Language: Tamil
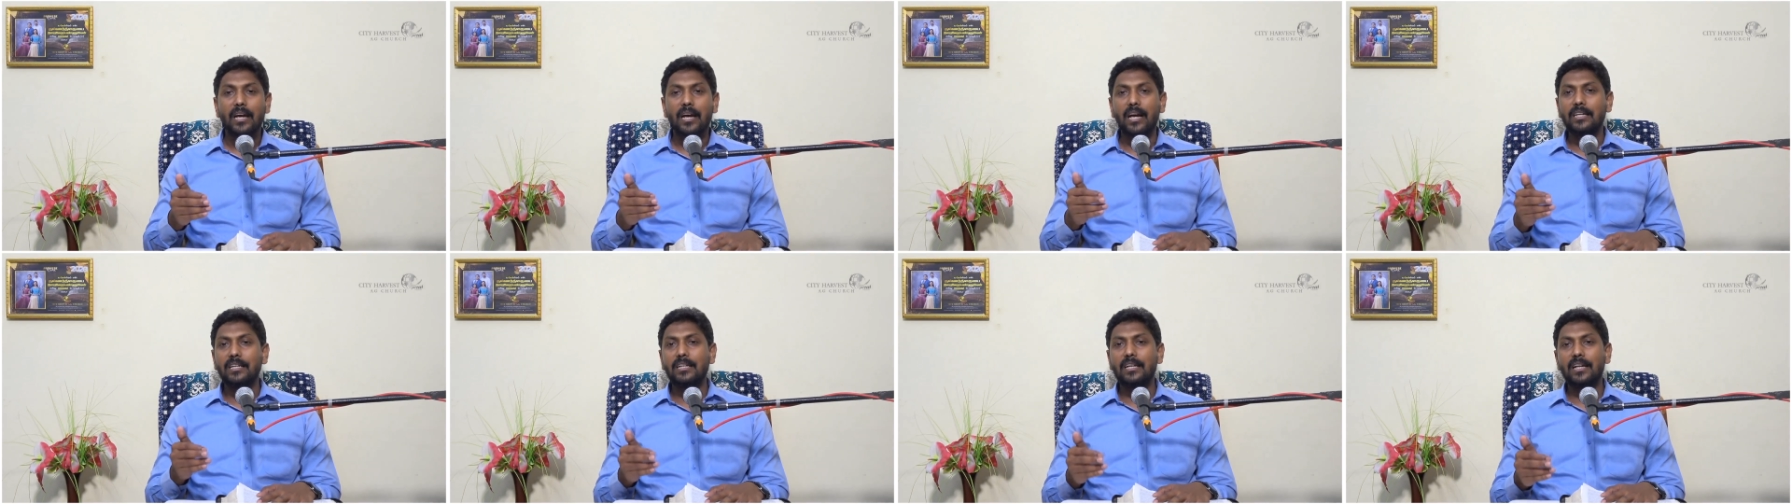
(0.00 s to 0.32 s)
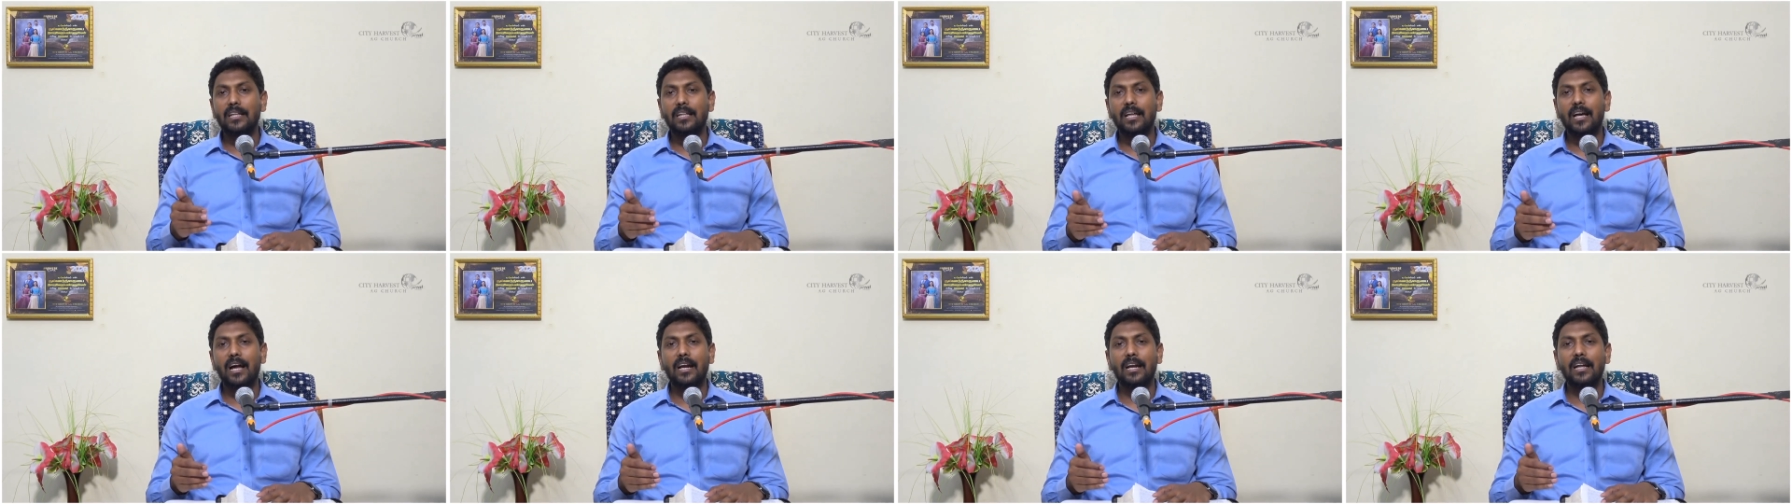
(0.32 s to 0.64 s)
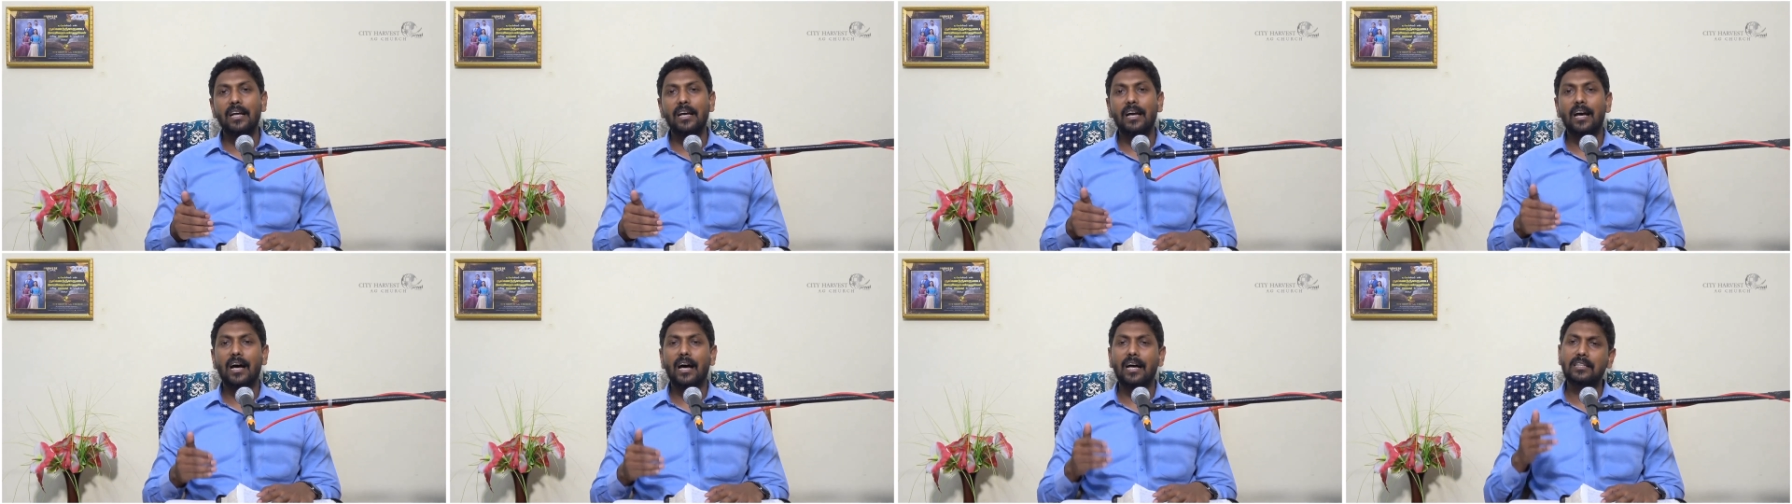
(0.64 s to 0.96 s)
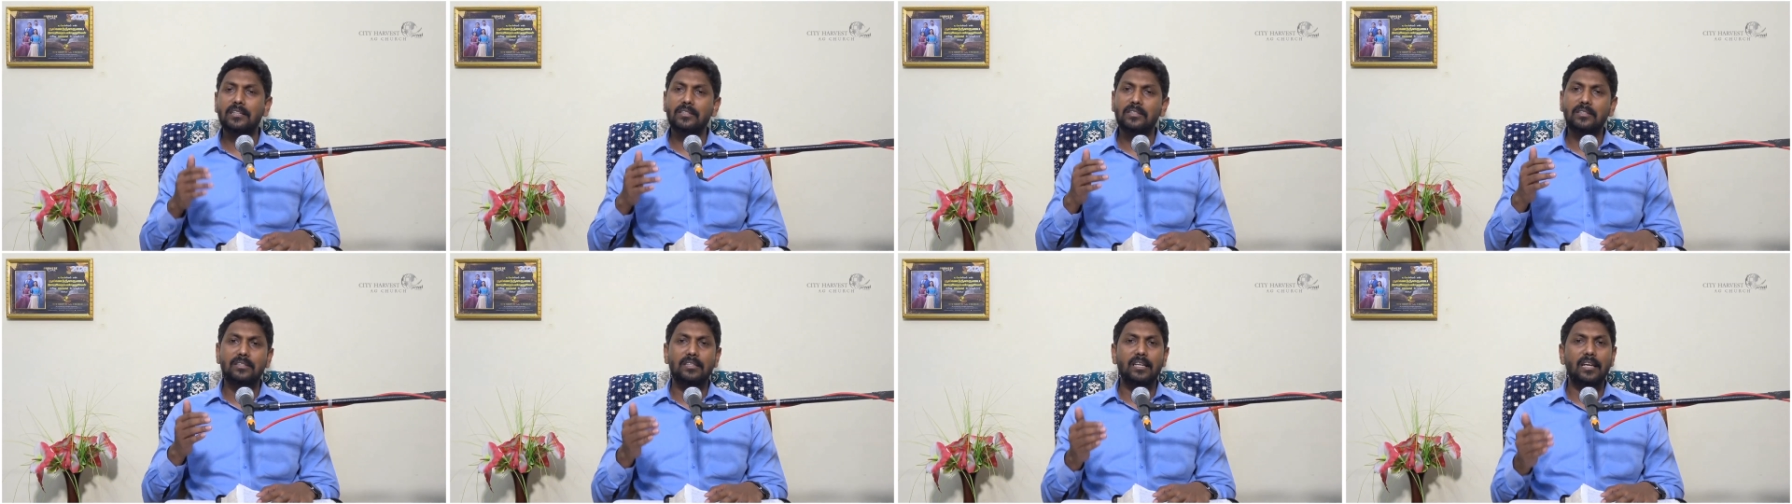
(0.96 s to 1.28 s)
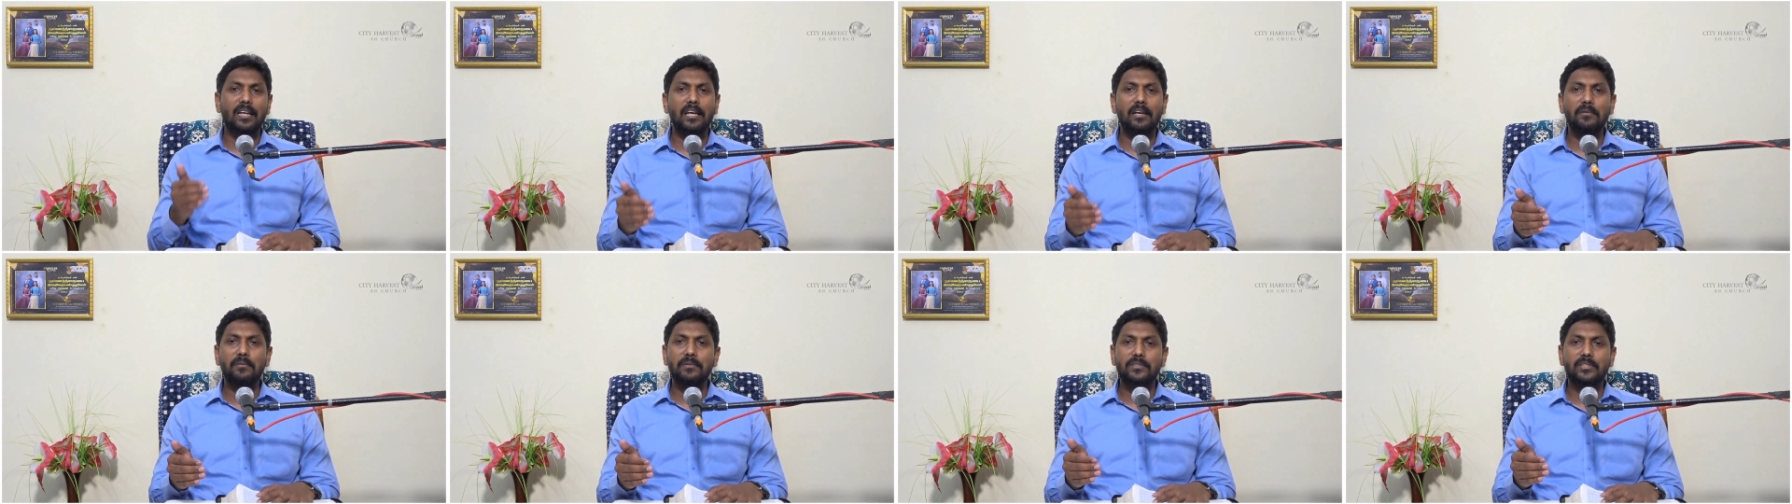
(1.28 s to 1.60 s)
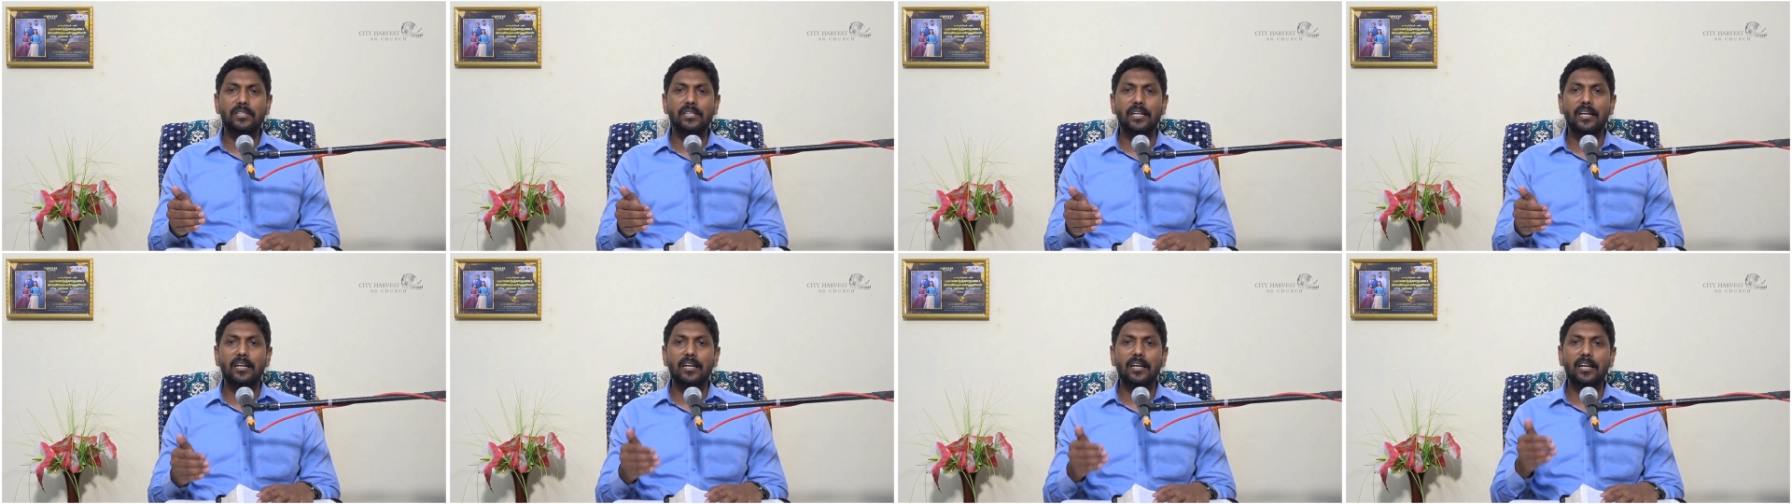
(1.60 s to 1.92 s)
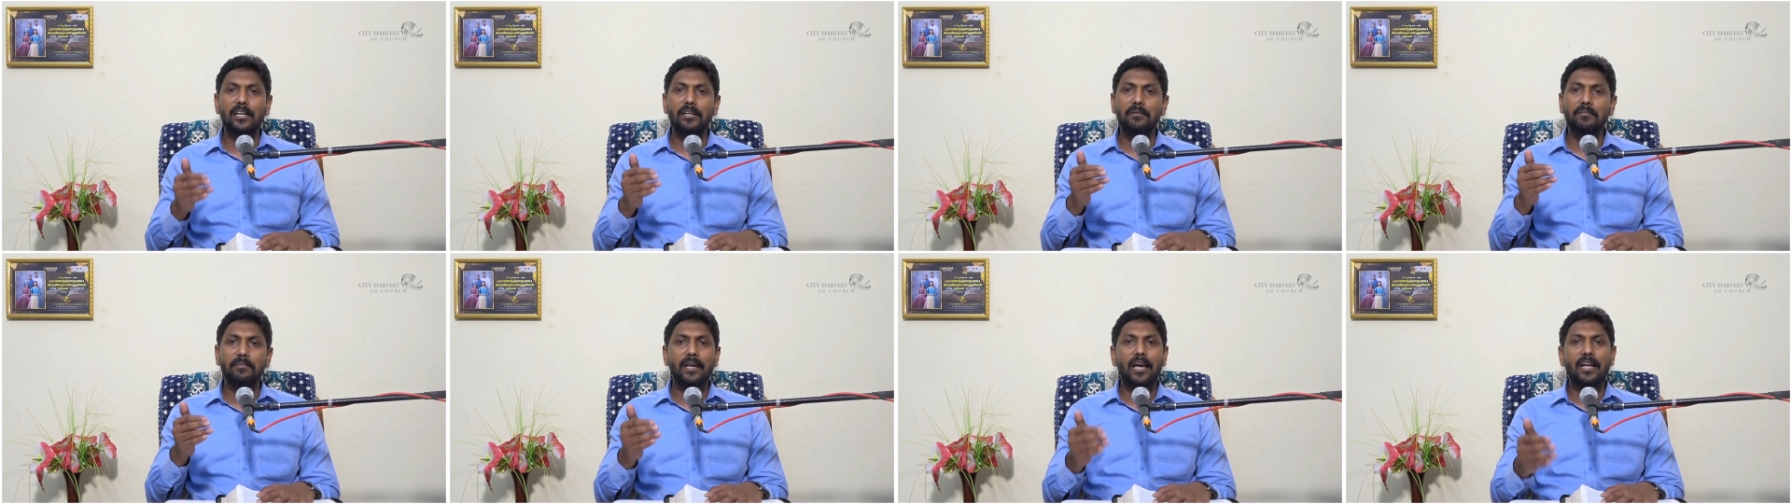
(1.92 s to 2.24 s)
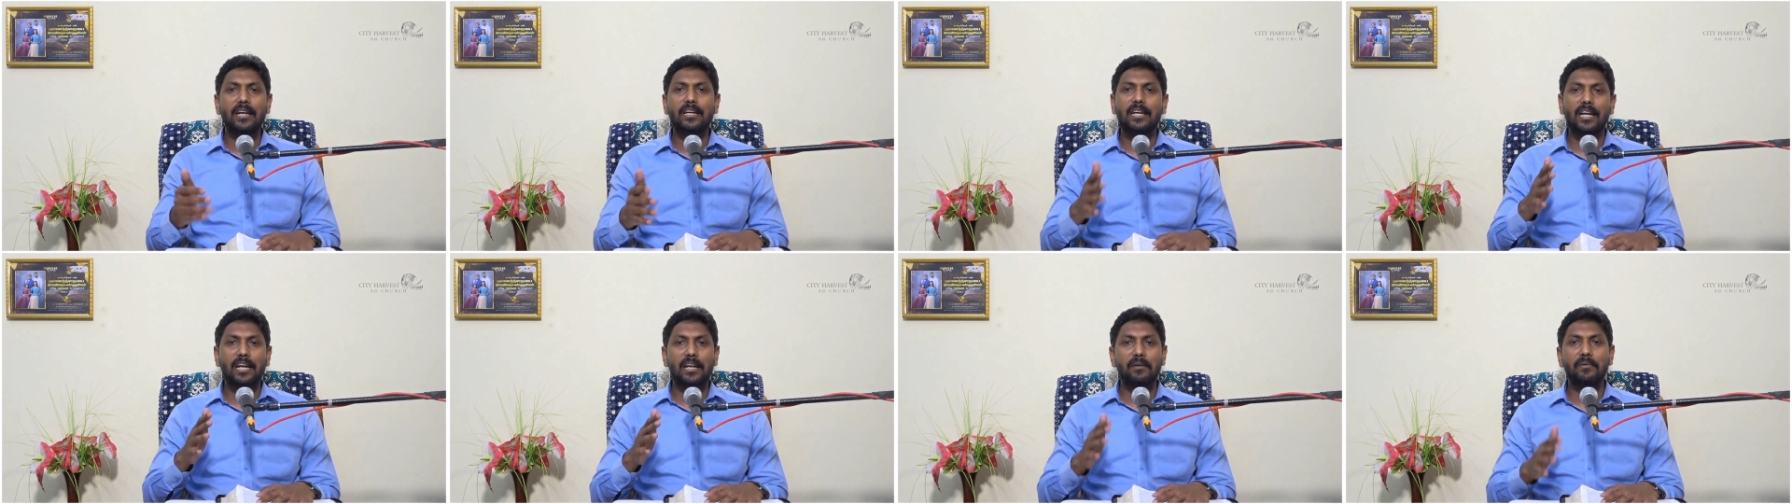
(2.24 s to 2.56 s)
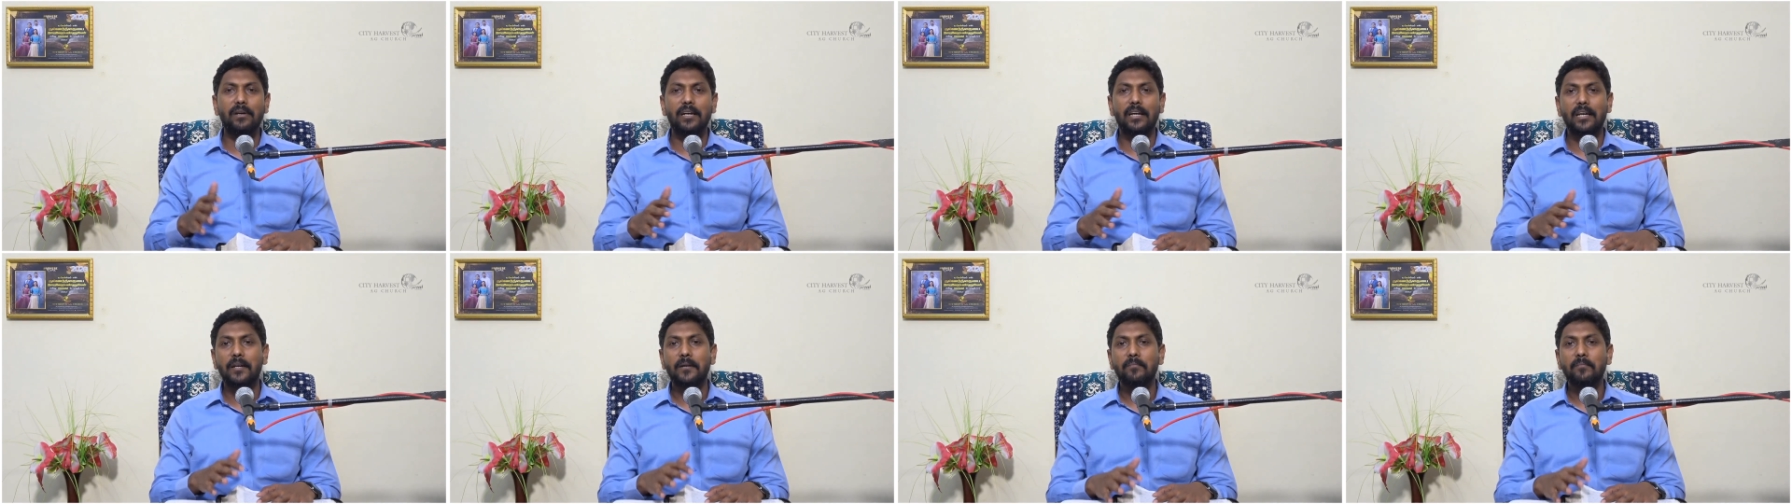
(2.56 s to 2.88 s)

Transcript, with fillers: என்கிறதான அத்தனை விஷயங்களையும் ஏற்கனவே